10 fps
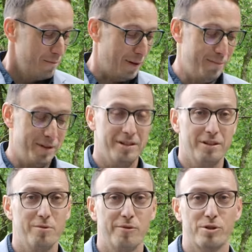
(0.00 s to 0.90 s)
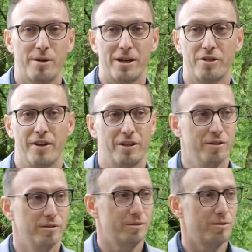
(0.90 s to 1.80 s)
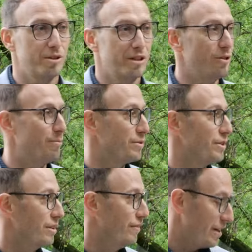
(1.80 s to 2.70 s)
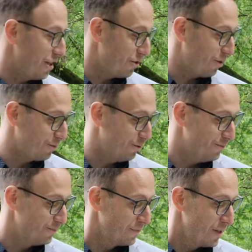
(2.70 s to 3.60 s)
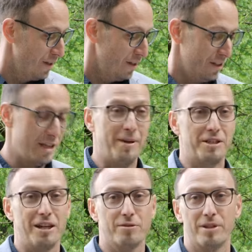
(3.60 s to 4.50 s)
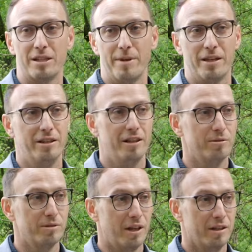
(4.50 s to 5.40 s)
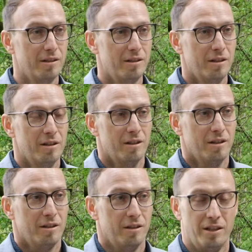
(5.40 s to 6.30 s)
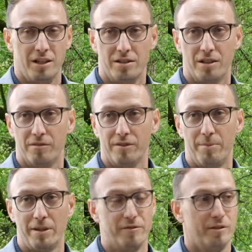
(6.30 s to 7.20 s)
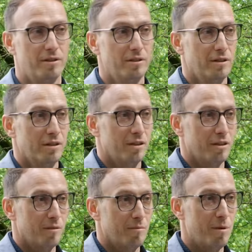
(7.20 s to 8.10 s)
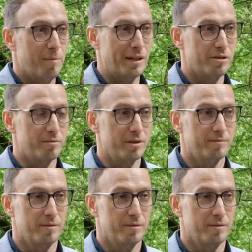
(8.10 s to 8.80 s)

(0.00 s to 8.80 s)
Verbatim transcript: Pan prezydent mówił, że ma świetną drużynę do pozyskiwania środków i nie ma czasu na zmiany i naukę. I teraz, szanowni państwo, popatrzmy.